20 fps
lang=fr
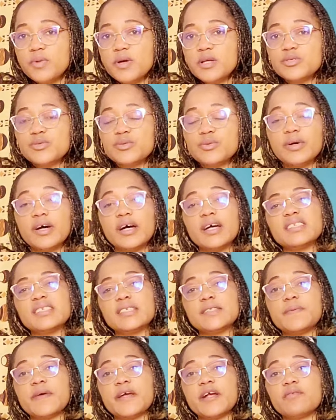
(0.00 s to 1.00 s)
bonjour.
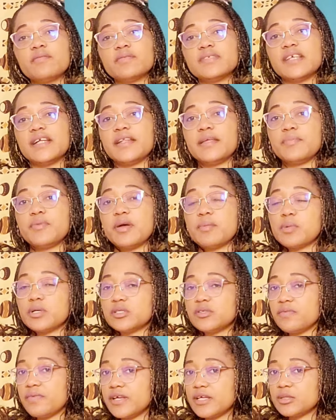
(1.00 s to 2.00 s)
J'espère que vous allez bien. Moi,
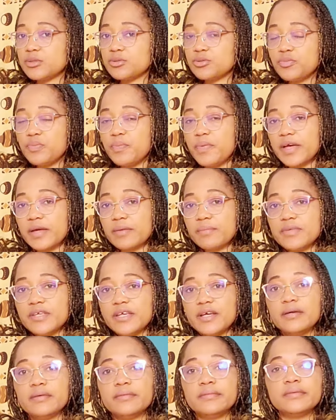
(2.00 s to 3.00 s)
je vais super
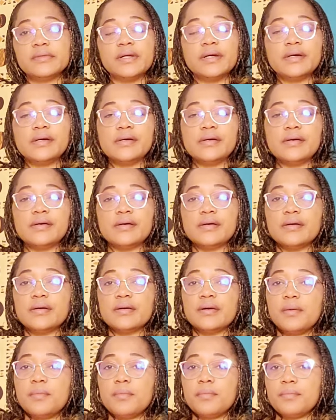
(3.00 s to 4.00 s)
bien.
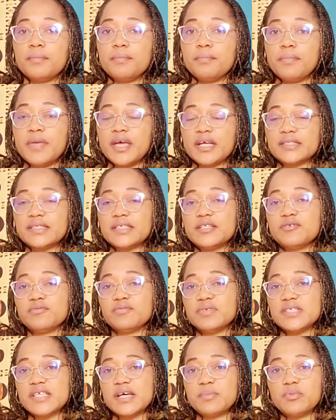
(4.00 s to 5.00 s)
Merci de
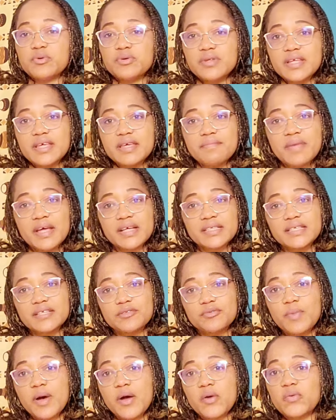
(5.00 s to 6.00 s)
vous abonner, merci
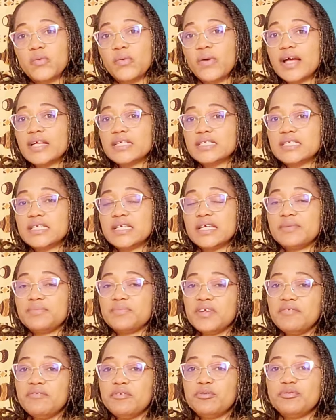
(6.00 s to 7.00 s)
de m'encourager et
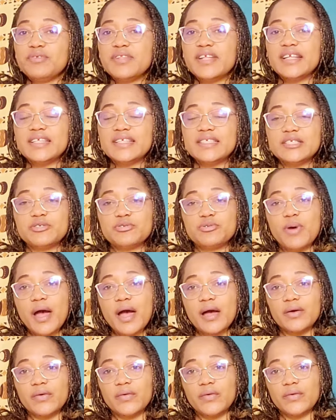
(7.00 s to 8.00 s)
bienvenue dans les
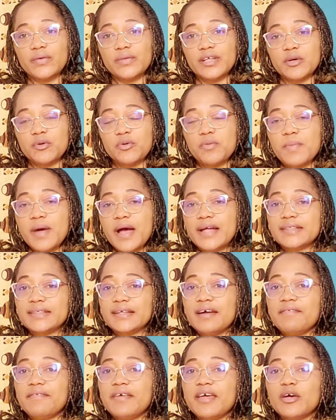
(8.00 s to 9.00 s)
histoires d'Akuma. À
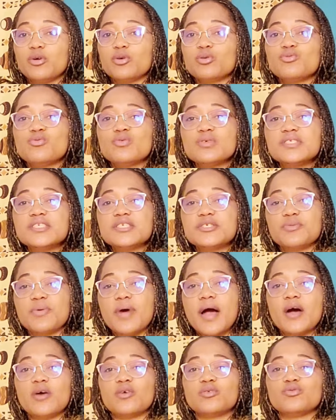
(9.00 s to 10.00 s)
travers nos
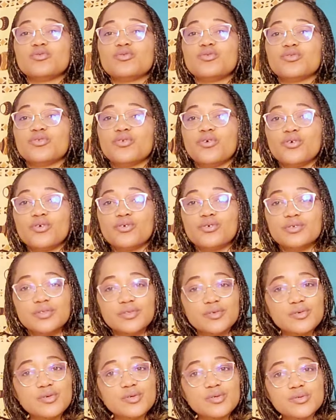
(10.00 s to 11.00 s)
histoires, nous donnons
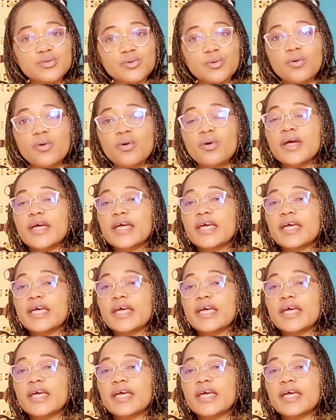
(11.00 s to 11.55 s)
des leçons